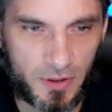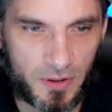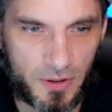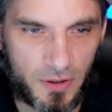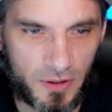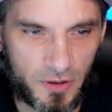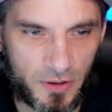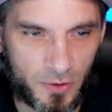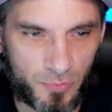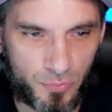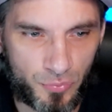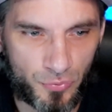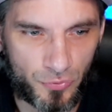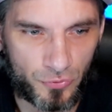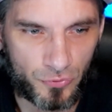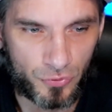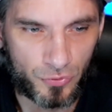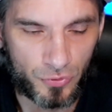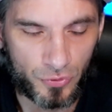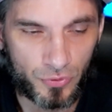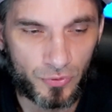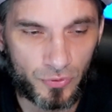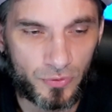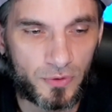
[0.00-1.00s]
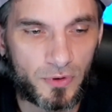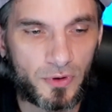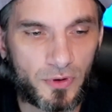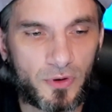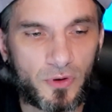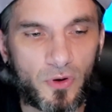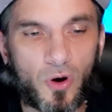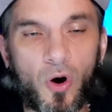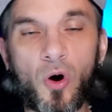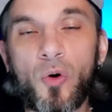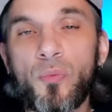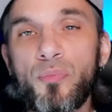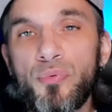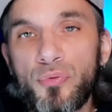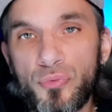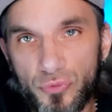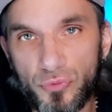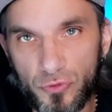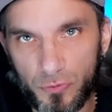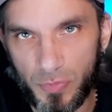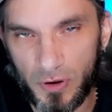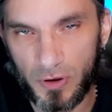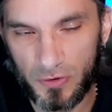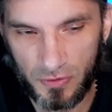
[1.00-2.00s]
qui plus 2 en
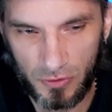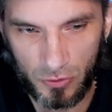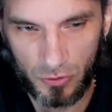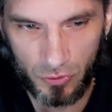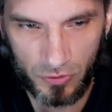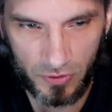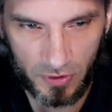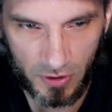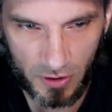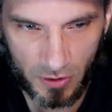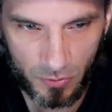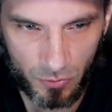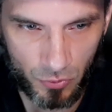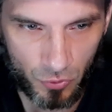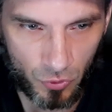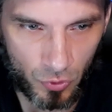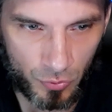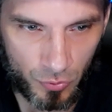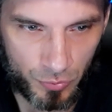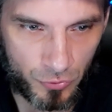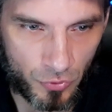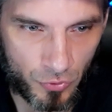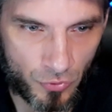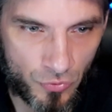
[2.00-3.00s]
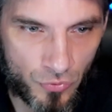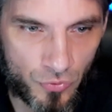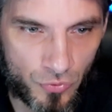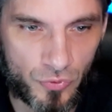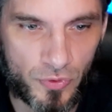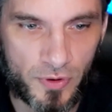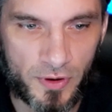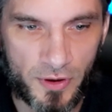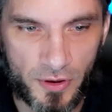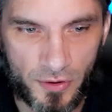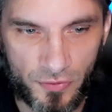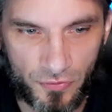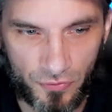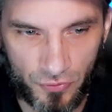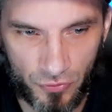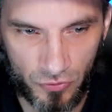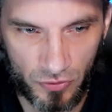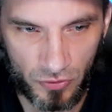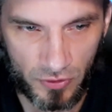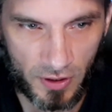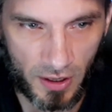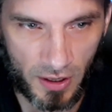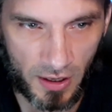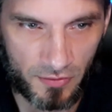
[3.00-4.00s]
plus par sphère de Kirinbo obtenue et
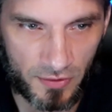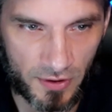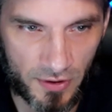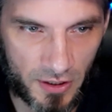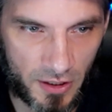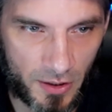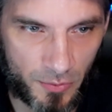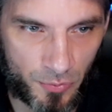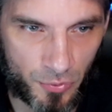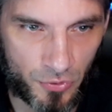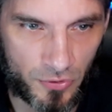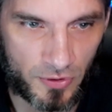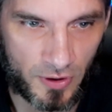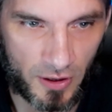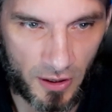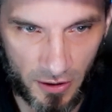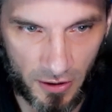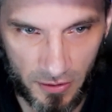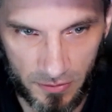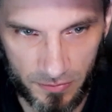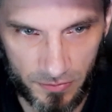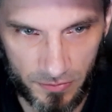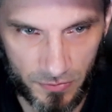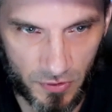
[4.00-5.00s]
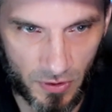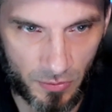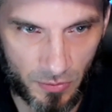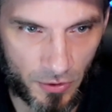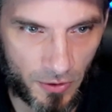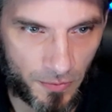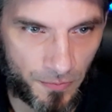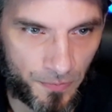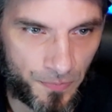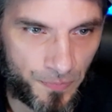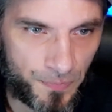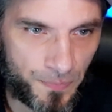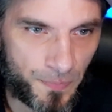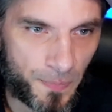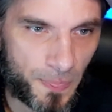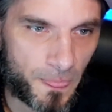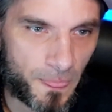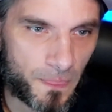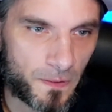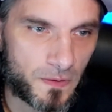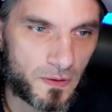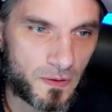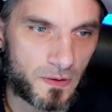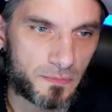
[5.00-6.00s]
fusionne avec les Potala. Très bien.
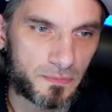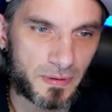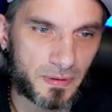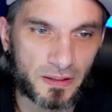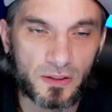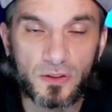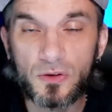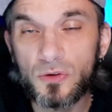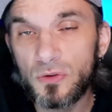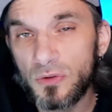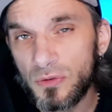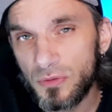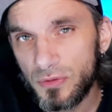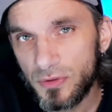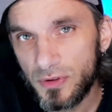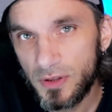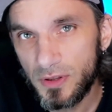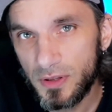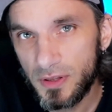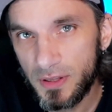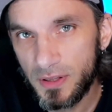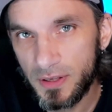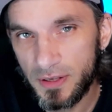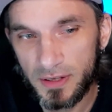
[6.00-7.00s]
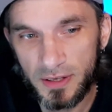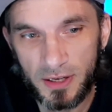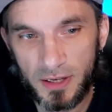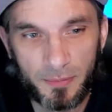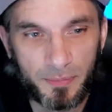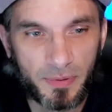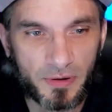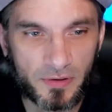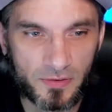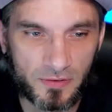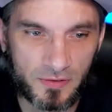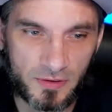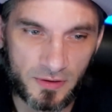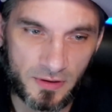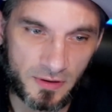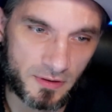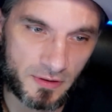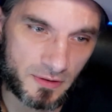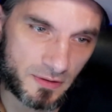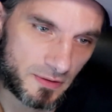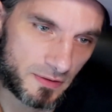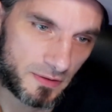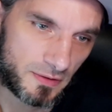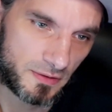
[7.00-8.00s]
Maintenant qu'il est passé,
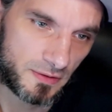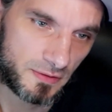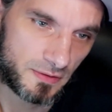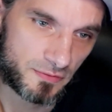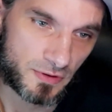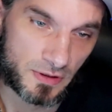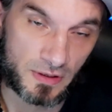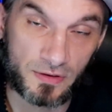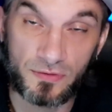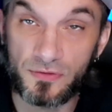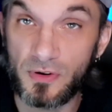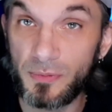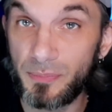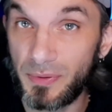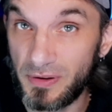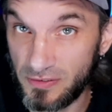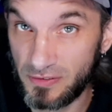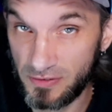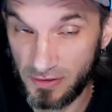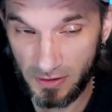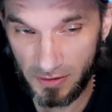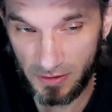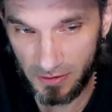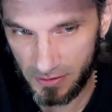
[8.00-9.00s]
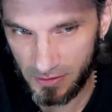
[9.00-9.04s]
enfin qu'il va passer,